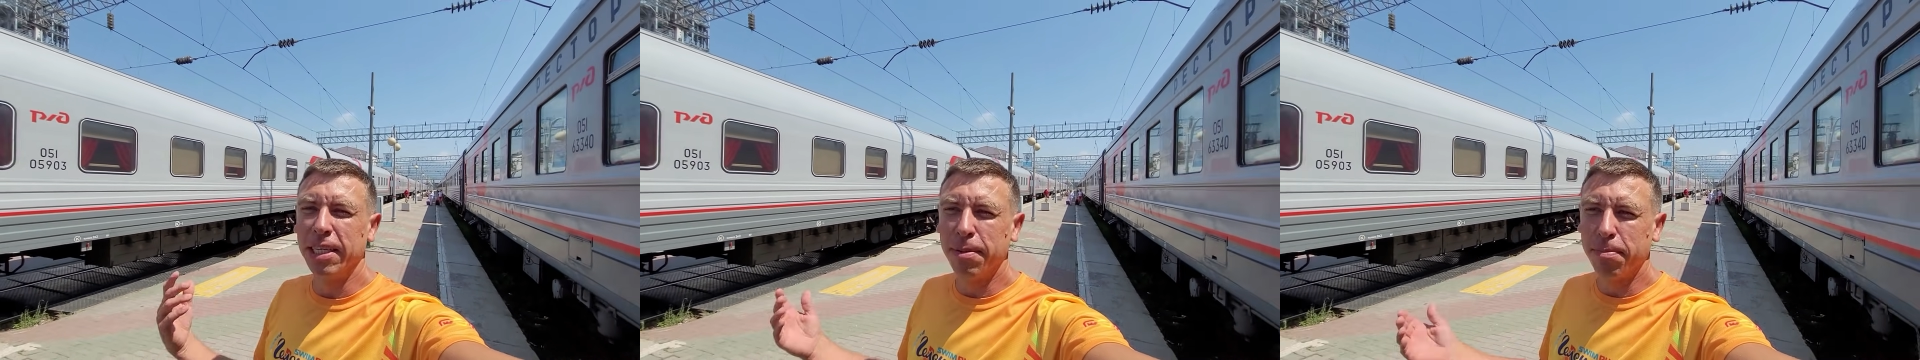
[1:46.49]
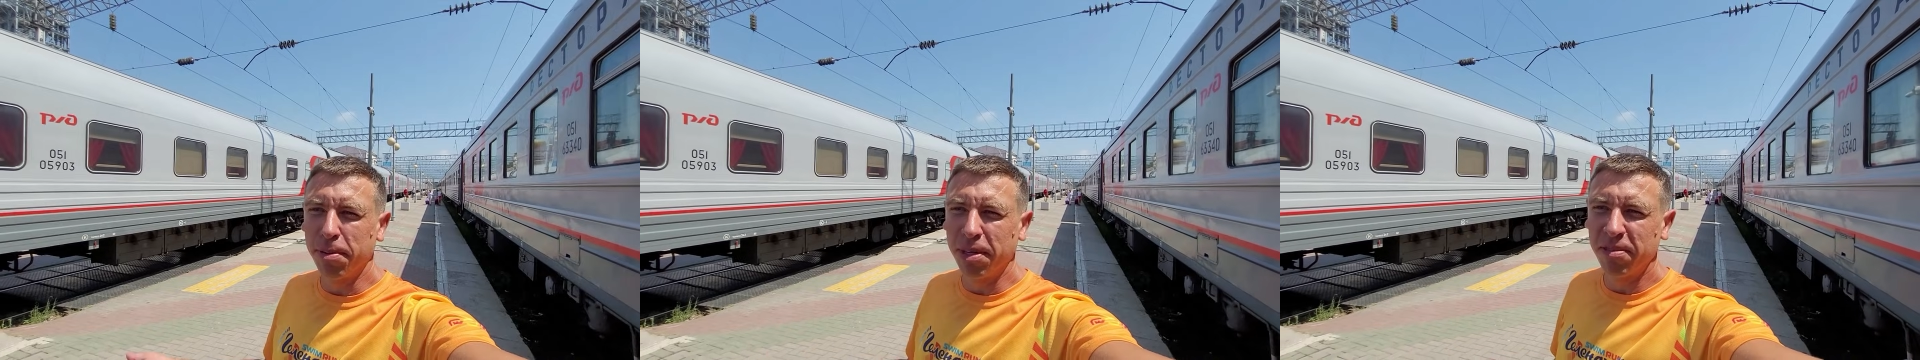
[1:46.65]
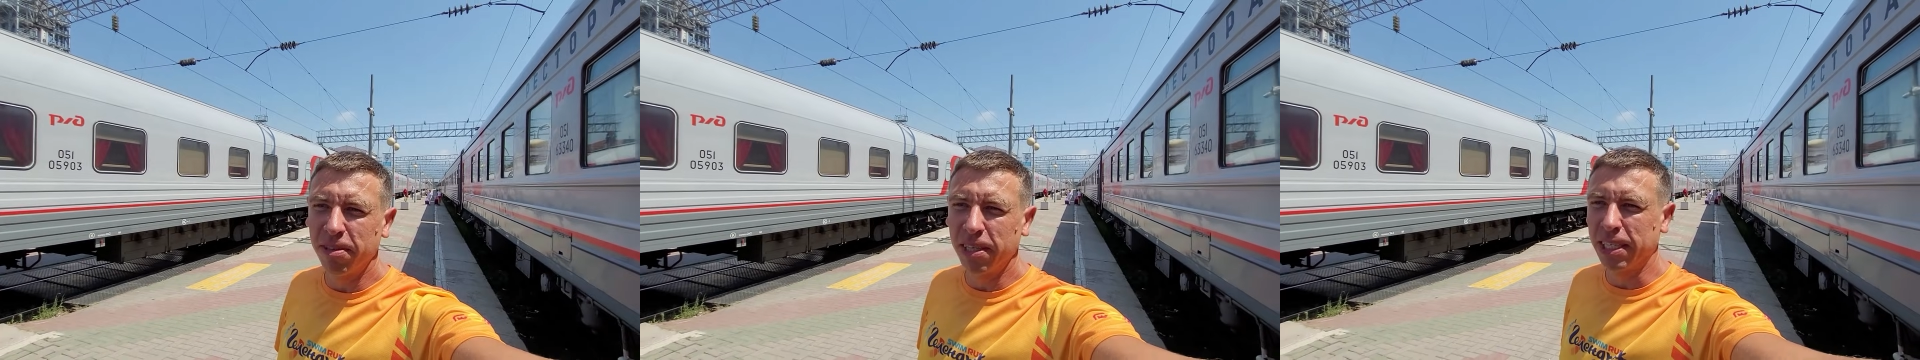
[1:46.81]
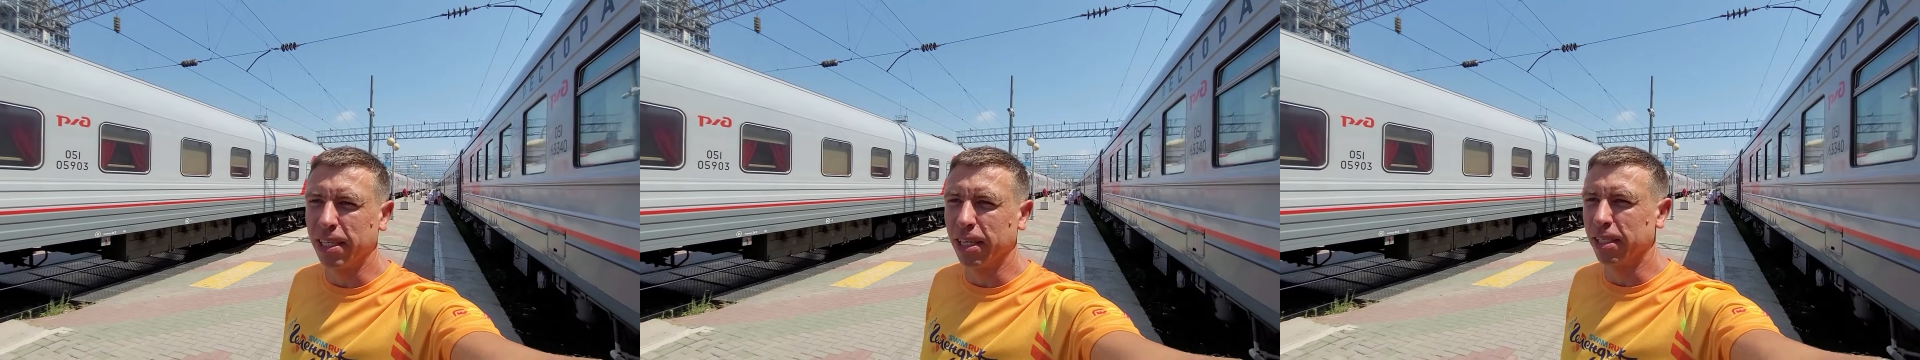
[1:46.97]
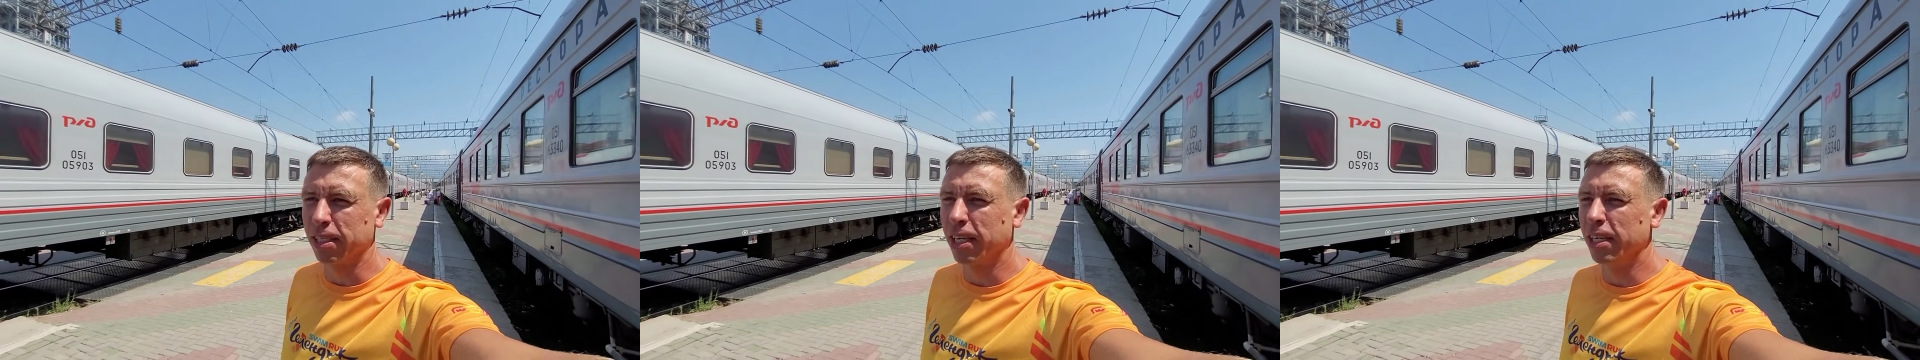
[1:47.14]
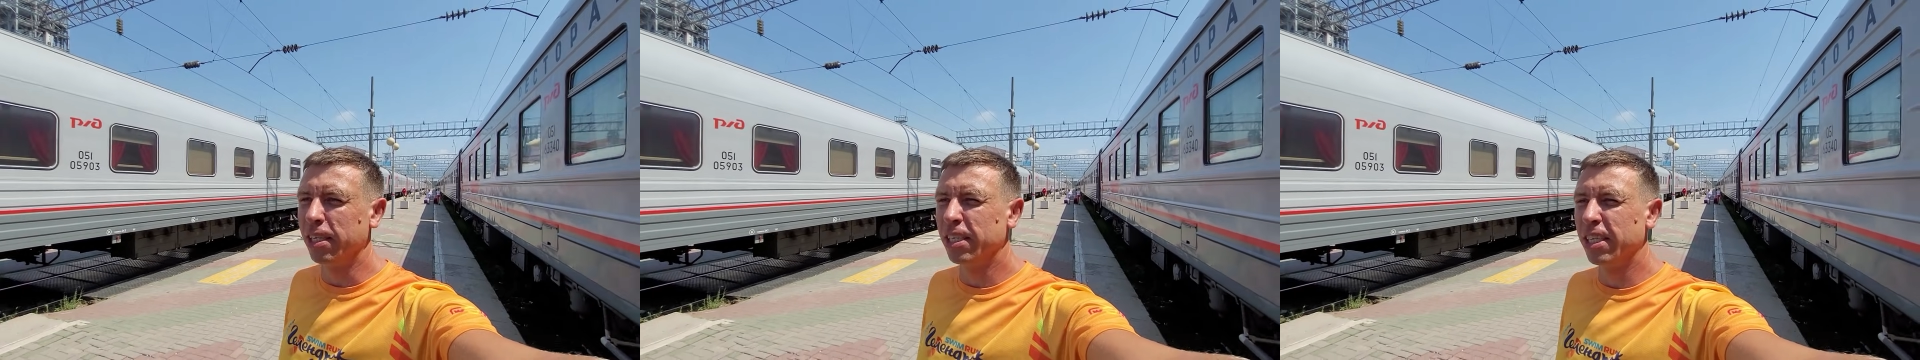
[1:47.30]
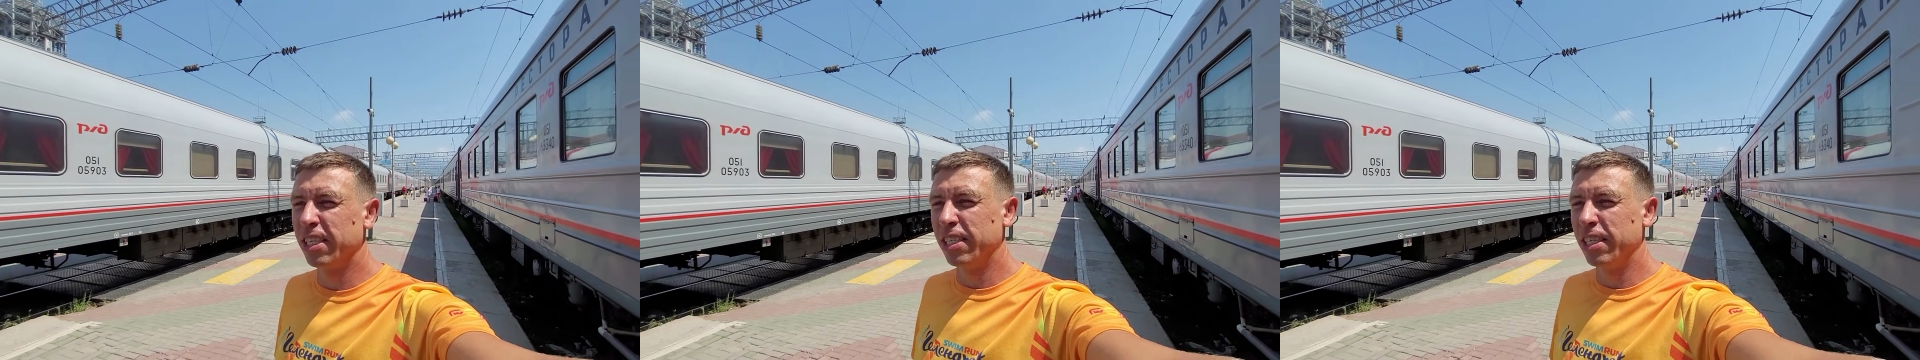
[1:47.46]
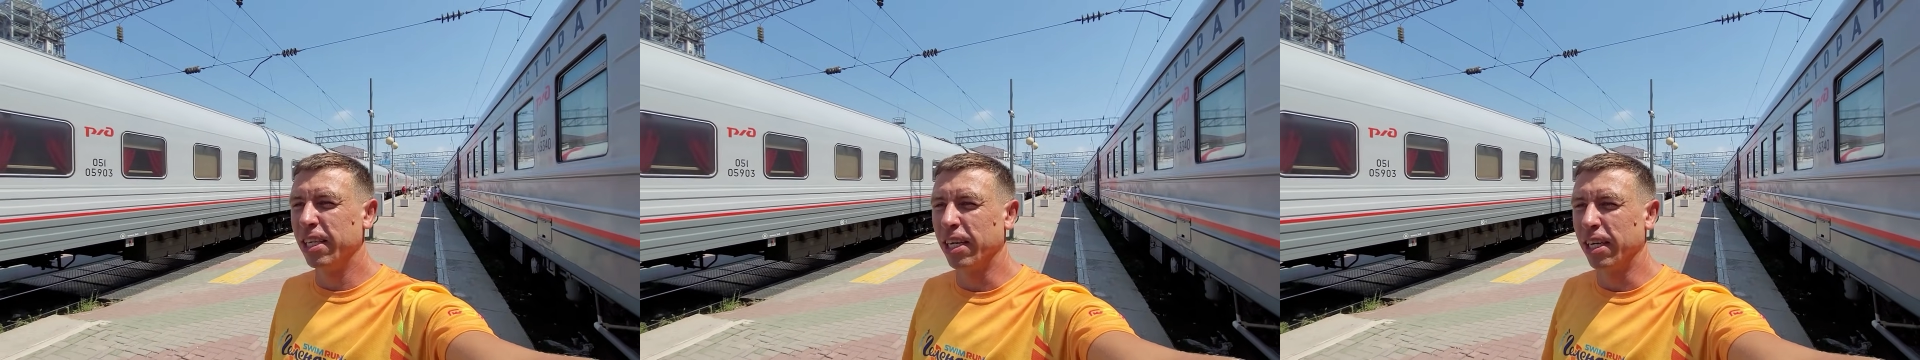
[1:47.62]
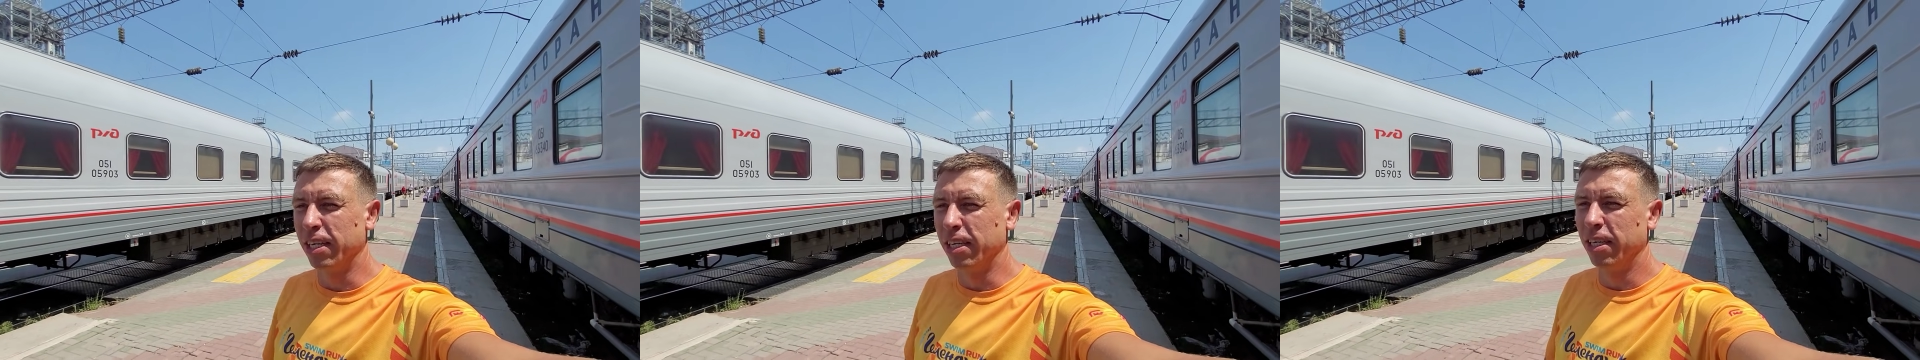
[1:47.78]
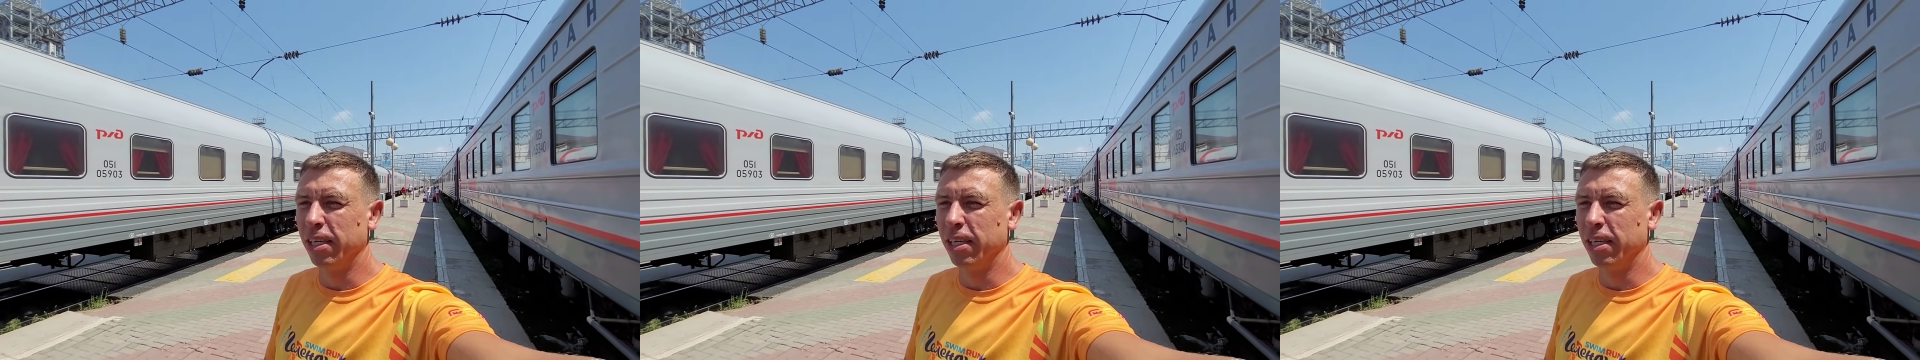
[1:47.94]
ни при высадке, нигде.